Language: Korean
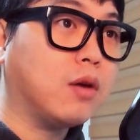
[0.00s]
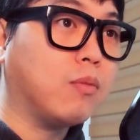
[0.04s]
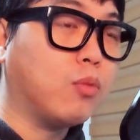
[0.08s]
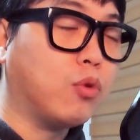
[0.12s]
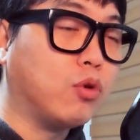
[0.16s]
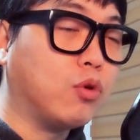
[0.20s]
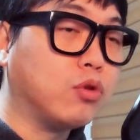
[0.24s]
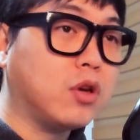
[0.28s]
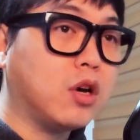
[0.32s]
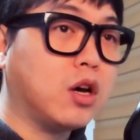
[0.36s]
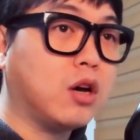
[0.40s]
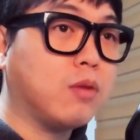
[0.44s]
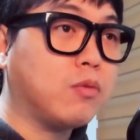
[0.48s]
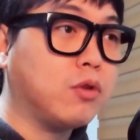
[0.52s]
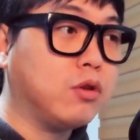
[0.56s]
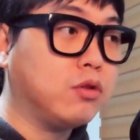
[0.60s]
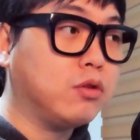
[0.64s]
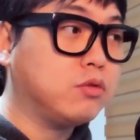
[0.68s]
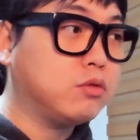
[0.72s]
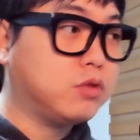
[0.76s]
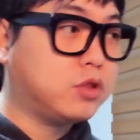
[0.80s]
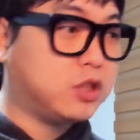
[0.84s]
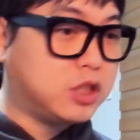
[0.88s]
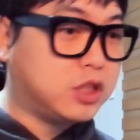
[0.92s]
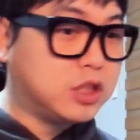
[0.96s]

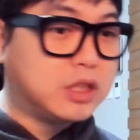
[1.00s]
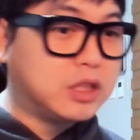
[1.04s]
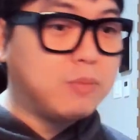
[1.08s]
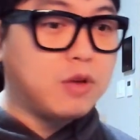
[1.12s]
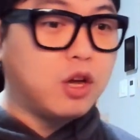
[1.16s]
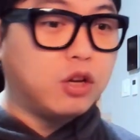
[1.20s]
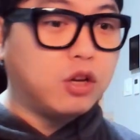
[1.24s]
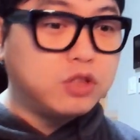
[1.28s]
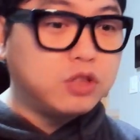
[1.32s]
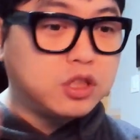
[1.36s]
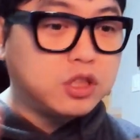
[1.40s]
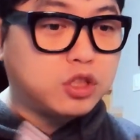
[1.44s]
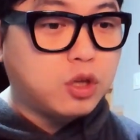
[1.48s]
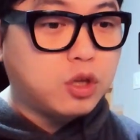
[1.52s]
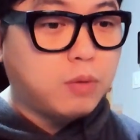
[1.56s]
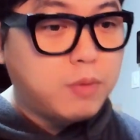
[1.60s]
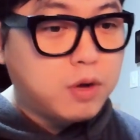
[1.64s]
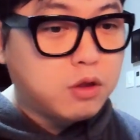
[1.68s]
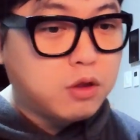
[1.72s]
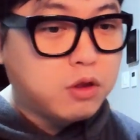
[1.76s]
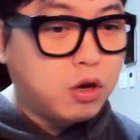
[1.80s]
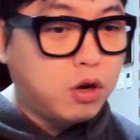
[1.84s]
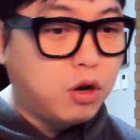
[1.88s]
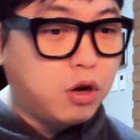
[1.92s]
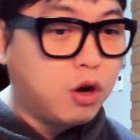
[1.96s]
뭐냐면 지금 현
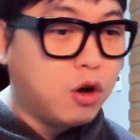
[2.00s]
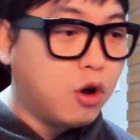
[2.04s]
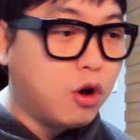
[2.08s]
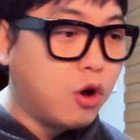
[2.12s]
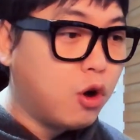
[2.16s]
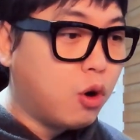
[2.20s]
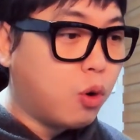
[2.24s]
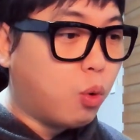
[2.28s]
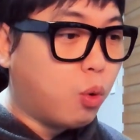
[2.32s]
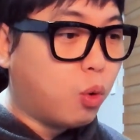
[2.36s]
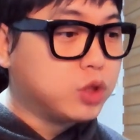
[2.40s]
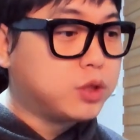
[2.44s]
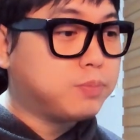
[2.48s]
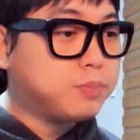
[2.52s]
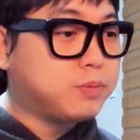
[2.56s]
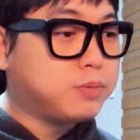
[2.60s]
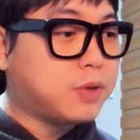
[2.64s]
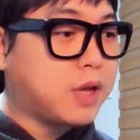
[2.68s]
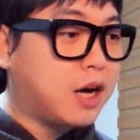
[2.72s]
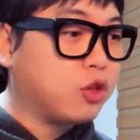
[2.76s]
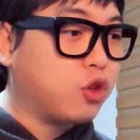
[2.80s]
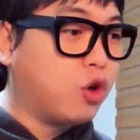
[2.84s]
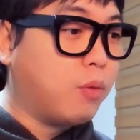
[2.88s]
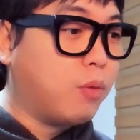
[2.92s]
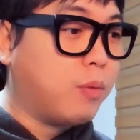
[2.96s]
시점에서
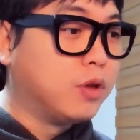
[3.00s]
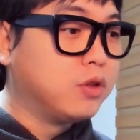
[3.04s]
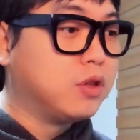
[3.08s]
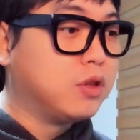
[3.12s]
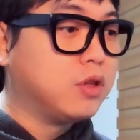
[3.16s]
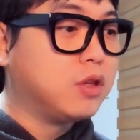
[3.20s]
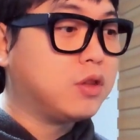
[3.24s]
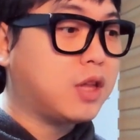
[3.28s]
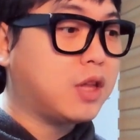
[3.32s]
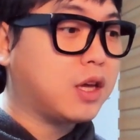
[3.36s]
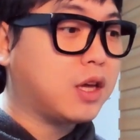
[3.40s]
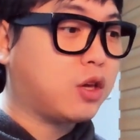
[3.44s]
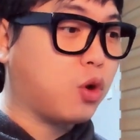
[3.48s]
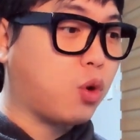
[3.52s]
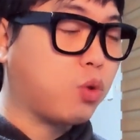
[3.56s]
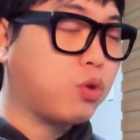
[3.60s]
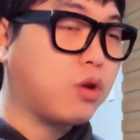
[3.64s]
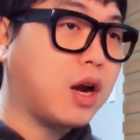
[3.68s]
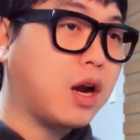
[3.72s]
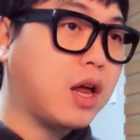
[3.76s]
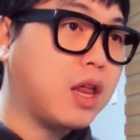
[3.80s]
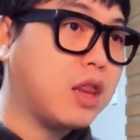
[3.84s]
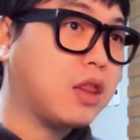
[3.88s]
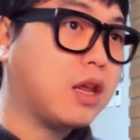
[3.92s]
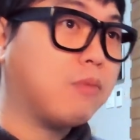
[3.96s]
50대가 넘었는데
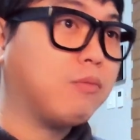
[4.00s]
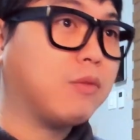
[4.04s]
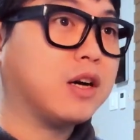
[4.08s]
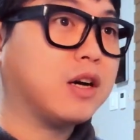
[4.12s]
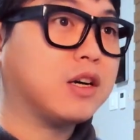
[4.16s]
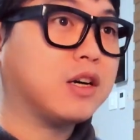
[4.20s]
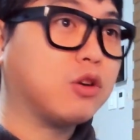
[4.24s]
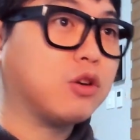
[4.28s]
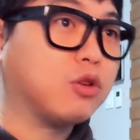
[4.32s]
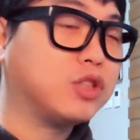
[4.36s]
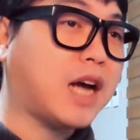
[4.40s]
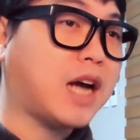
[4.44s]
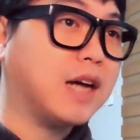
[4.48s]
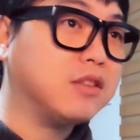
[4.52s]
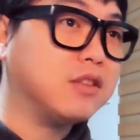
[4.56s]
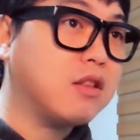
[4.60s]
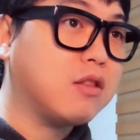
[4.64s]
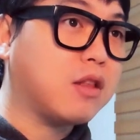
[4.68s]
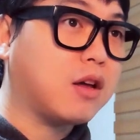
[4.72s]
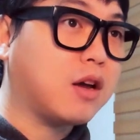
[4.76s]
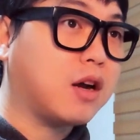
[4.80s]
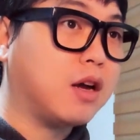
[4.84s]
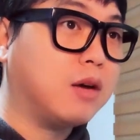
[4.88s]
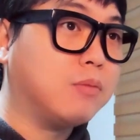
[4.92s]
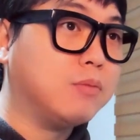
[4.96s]
결혼을 한 사람과 그렇지 않은
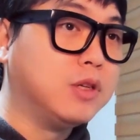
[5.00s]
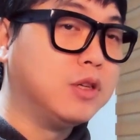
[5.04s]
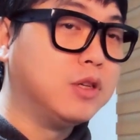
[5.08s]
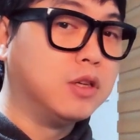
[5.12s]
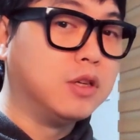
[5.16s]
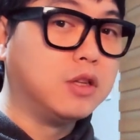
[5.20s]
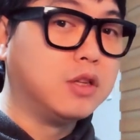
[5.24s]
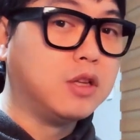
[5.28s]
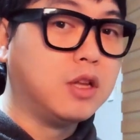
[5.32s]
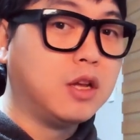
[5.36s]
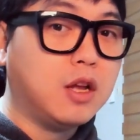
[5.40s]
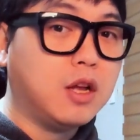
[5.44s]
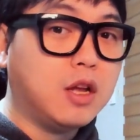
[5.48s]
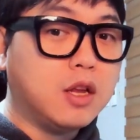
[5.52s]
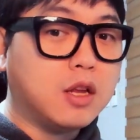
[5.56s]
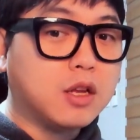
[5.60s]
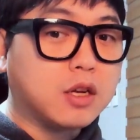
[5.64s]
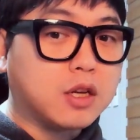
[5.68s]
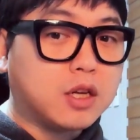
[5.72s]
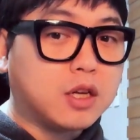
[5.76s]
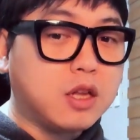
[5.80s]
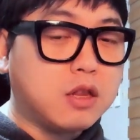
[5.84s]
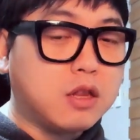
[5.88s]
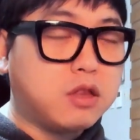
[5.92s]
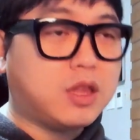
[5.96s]
사람은
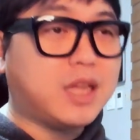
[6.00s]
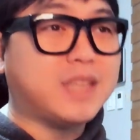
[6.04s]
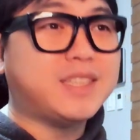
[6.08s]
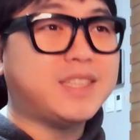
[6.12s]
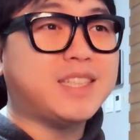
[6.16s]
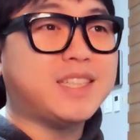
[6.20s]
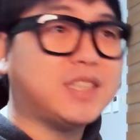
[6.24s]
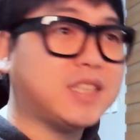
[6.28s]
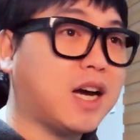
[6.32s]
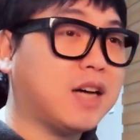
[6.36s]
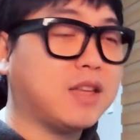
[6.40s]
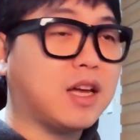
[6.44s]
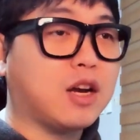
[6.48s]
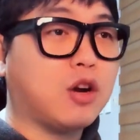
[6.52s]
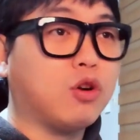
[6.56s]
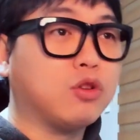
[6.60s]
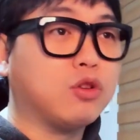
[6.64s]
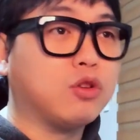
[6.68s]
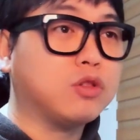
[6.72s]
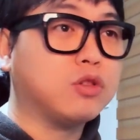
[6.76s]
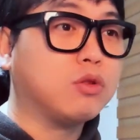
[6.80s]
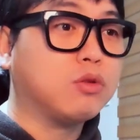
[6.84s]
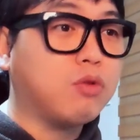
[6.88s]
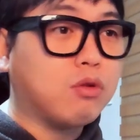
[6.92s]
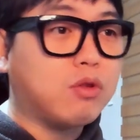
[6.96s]
그 스탯 자체가
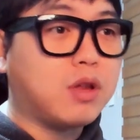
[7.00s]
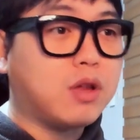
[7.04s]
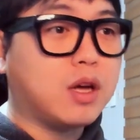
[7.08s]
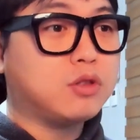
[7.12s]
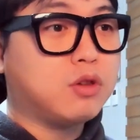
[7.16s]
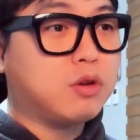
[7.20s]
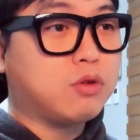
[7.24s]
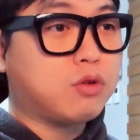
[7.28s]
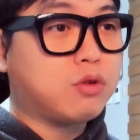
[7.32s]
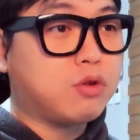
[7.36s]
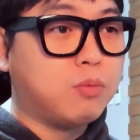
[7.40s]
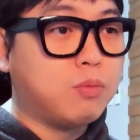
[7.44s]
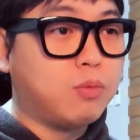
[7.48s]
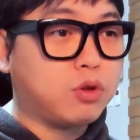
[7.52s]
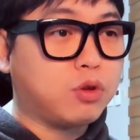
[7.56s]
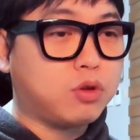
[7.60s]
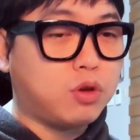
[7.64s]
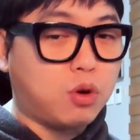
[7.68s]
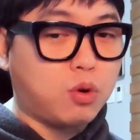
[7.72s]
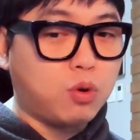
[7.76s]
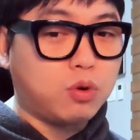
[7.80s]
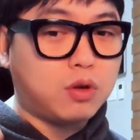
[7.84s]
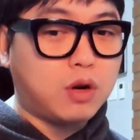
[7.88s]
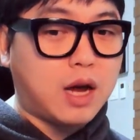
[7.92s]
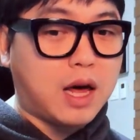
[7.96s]
다르거든. 통상적으로 뭐
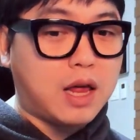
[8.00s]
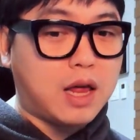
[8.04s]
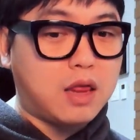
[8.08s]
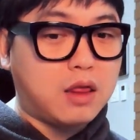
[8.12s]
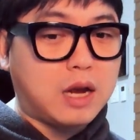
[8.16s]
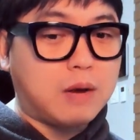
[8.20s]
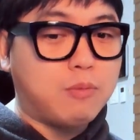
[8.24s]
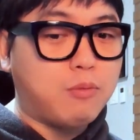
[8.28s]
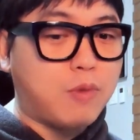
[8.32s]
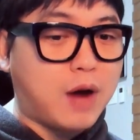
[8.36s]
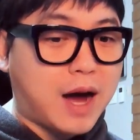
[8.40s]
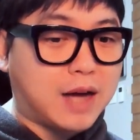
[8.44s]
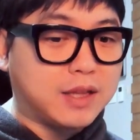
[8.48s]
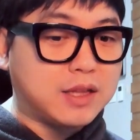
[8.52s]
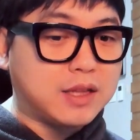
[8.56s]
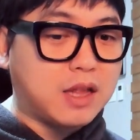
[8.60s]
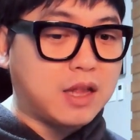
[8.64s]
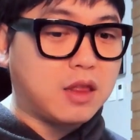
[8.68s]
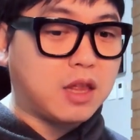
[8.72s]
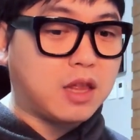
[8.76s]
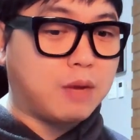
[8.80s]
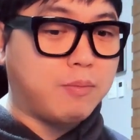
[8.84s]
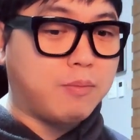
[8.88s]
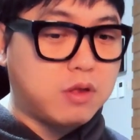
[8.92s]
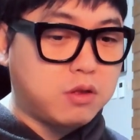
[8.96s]
결혼을 한 사람과 안 한
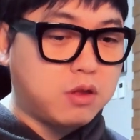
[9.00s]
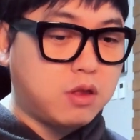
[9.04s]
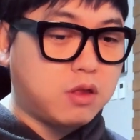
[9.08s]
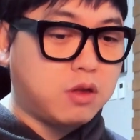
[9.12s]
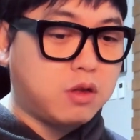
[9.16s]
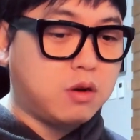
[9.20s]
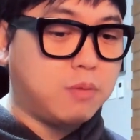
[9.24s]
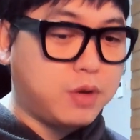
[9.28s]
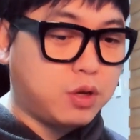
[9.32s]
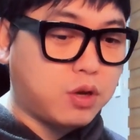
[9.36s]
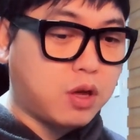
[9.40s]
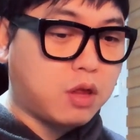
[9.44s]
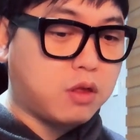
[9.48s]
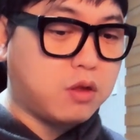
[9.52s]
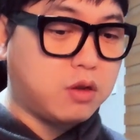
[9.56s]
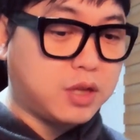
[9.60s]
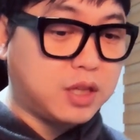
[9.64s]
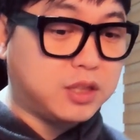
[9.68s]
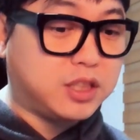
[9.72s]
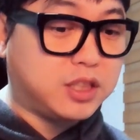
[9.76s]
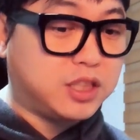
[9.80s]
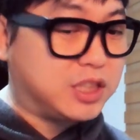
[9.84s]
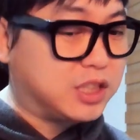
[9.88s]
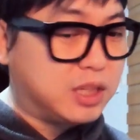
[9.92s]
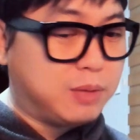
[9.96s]
사람 스탯을 비교했을
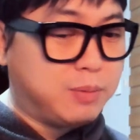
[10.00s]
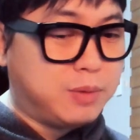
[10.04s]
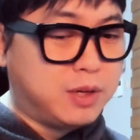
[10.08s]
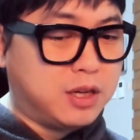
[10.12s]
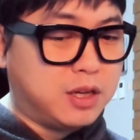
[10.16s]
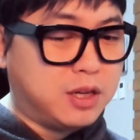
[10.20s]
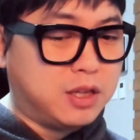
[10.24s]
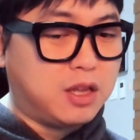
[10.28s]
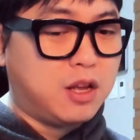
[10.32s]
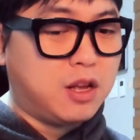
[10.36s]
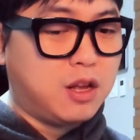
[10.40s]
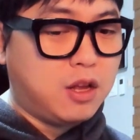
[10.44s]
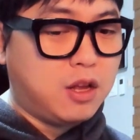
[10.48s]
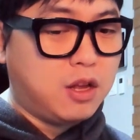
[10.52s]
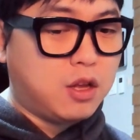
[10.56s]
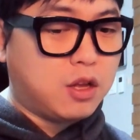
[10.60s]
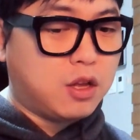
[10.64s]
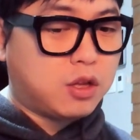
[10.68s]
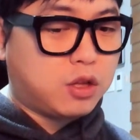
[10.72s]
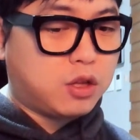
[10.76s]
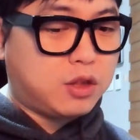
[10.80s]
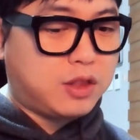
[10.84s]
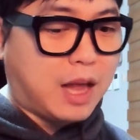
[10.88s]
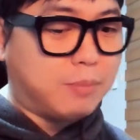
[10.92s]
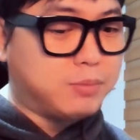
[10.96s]
때 지금은
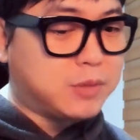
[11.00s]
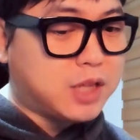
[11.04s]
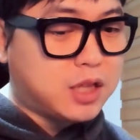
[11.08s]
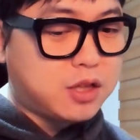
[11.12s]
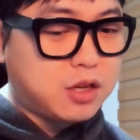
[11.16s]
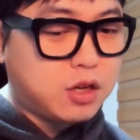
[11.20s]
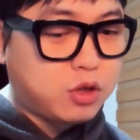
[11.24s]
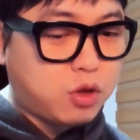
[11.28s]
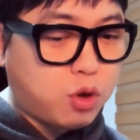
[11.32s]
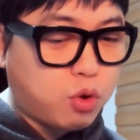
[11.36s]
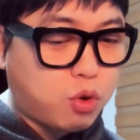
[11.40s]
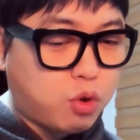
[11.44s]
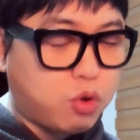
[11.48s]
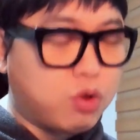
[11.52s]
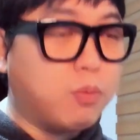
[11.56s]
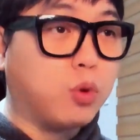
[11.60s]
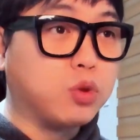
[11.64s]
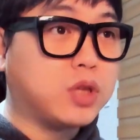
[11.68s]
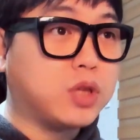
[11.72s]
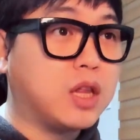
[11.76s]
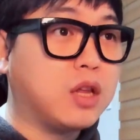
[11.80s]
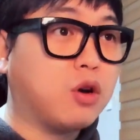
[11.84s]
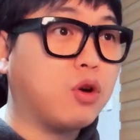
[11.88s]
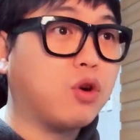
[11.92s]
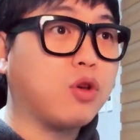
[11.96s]
남자들은 결혼을
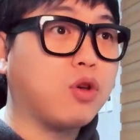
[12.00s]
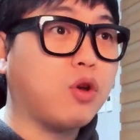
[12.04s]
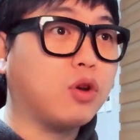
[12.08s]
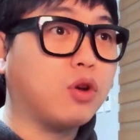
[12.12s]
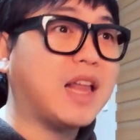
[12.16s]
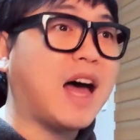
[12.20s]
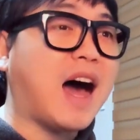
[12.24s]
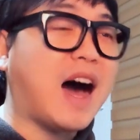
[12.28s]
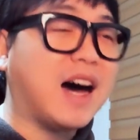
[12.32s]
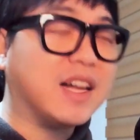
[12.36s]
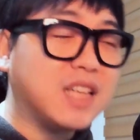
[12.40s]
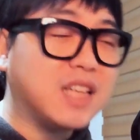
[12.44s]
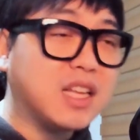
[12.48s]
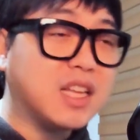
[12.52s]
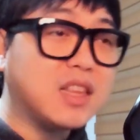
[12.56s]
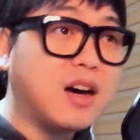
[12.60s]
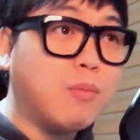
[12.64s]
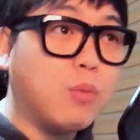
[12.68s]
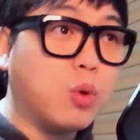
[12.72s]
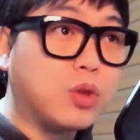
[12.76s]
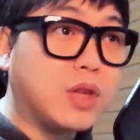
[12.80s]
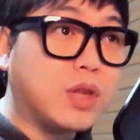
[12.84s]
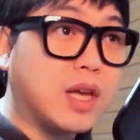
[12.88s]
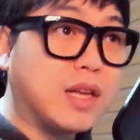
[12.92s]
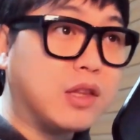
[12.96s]
못 하는 거고 여자는 안 하다가
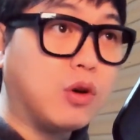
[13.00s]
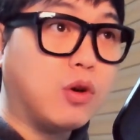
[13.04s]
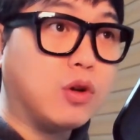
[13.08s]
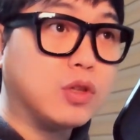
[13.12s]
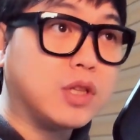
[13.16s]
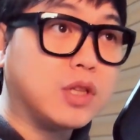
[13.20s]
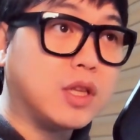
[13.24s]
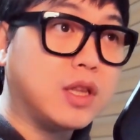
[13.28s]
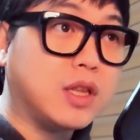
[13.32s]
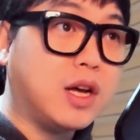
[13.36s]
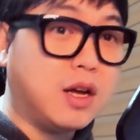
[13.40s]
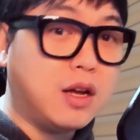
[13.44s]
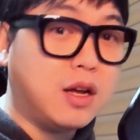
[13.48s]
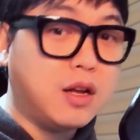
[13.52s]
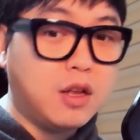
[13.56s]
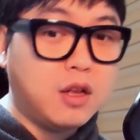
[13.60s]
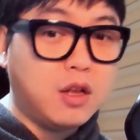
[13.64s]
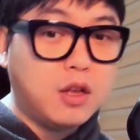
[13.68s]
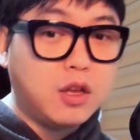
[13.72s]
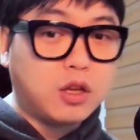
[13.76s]
못 하는 거잖아.